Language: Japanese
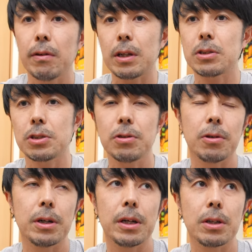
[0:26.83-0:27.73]
私
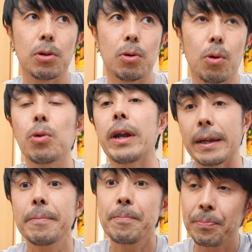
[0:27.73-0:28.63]
の、
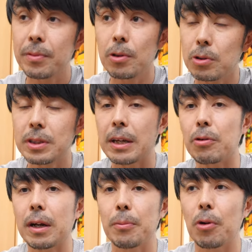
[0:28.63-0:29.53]
オンライン、の
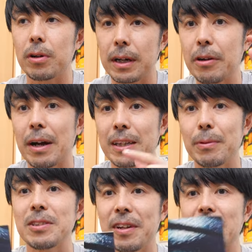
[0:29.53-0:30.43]
サイトからも概要欄貼ってますよ